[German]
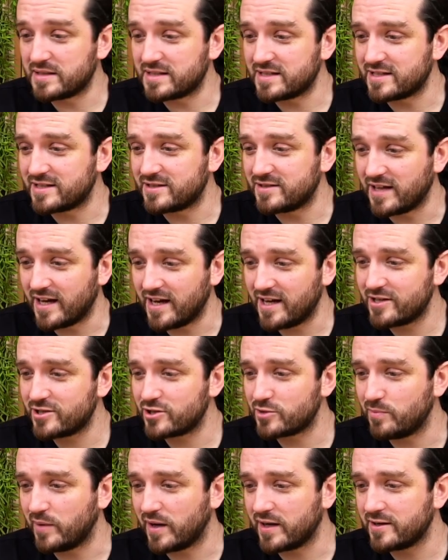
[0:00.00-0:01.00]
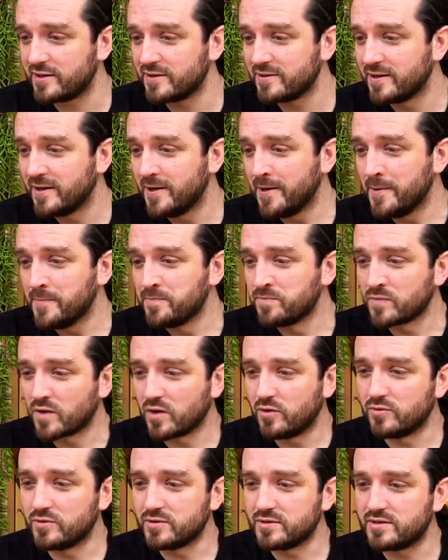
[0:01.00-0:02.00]
es ist echt spannend.
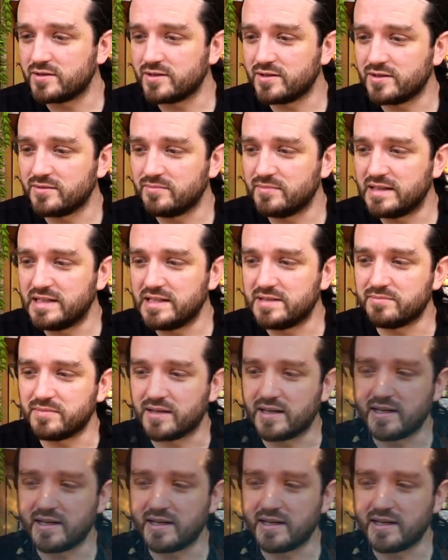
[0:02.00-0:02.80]
Und äh, mit diesem